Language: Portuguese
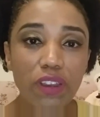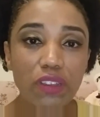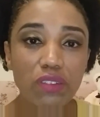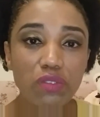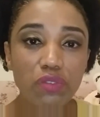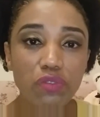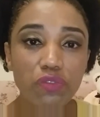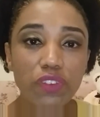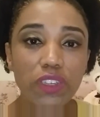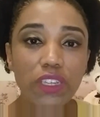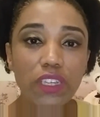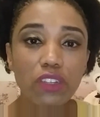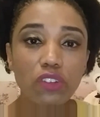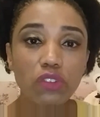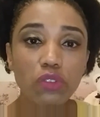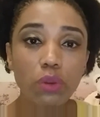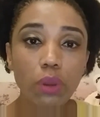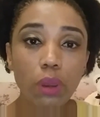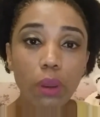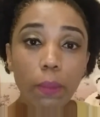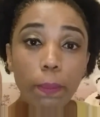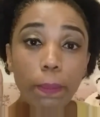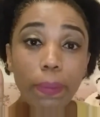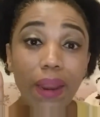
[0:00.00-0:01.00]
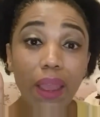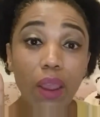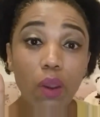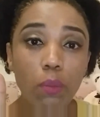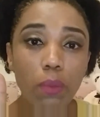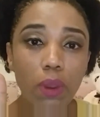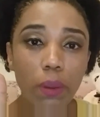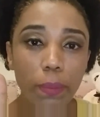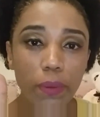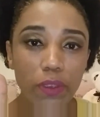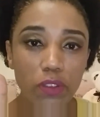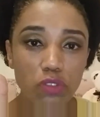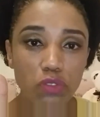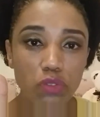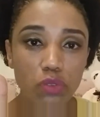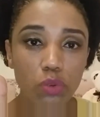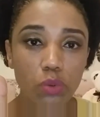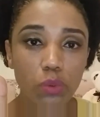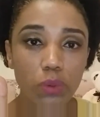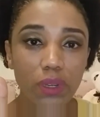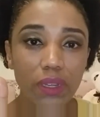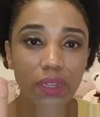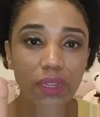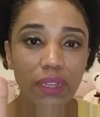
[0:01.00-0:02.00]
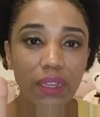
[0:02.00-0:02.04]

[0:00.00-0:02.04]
faço vídeo para uma pessoa.